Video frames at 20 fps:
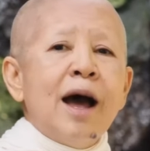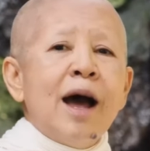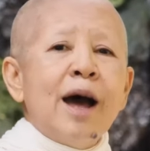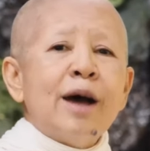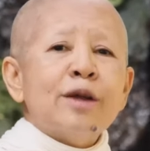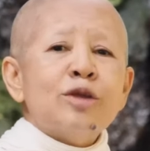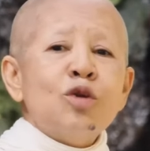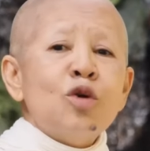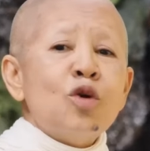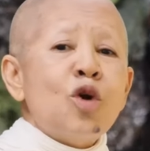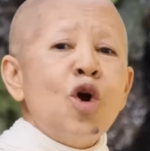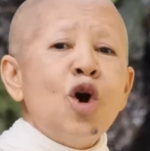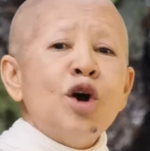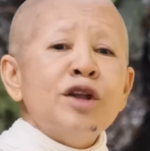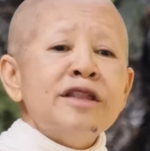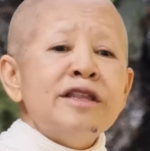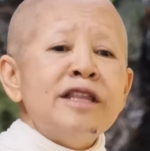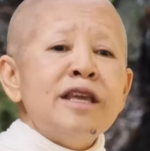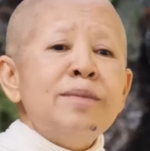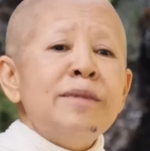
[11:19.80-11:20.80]
ถ้า
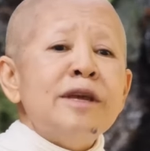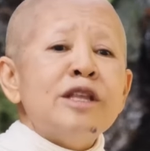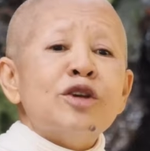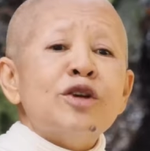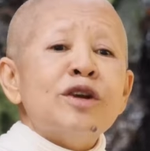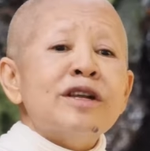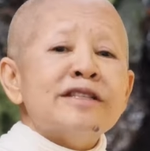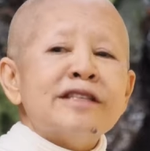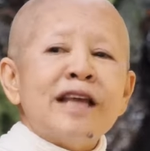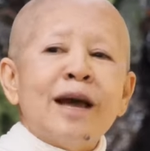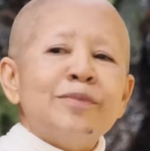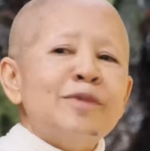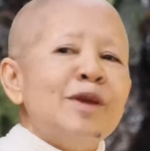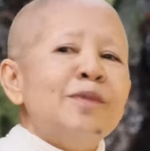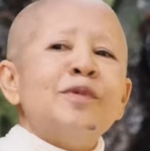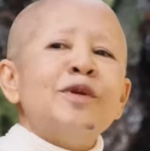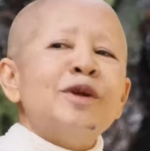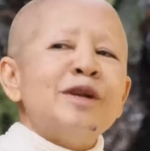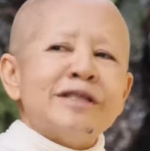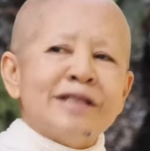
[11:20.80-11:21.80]
ใครที่มีโทรศัพท์หยิ
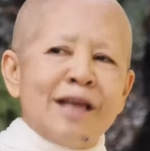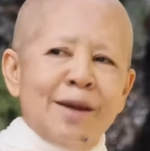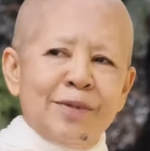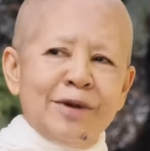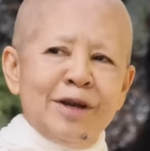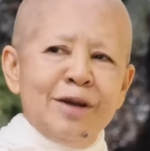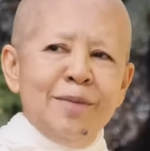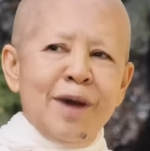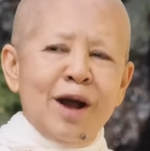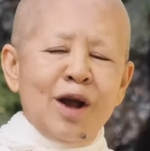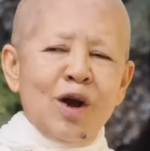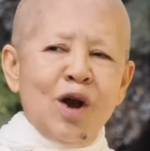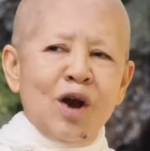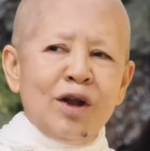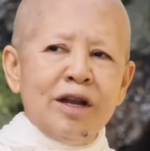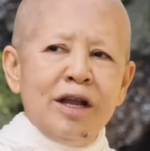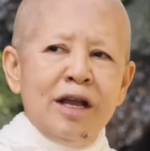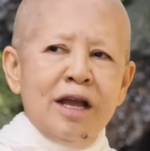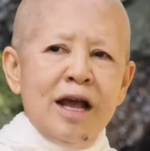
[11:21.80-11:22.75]
บโทรศัพท์ขึ้นมาก่อน